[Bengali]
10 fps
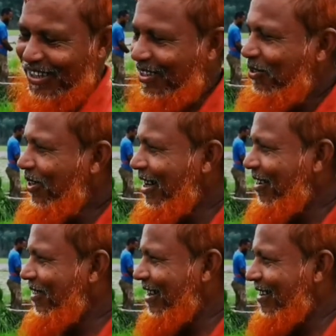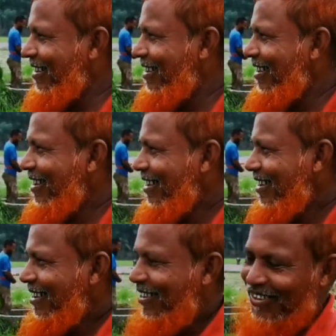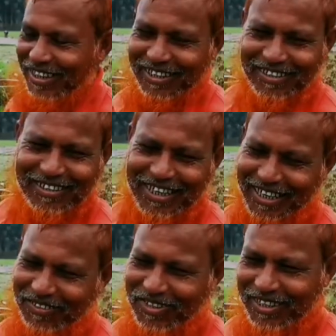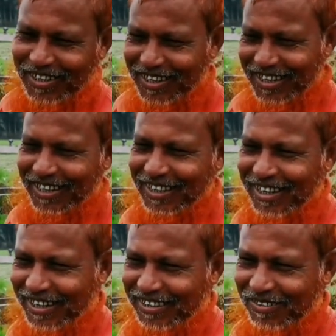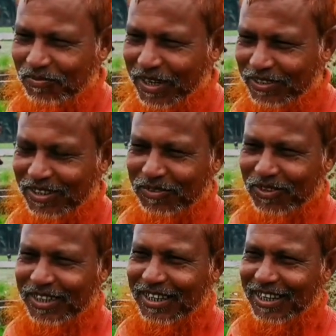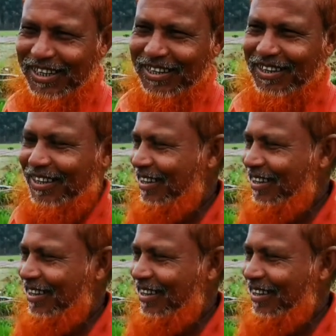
ওটা তুলে আবার ওই ট্যাগে বের দেওয়া লাগে এক বাসনের মধ্যে রেখে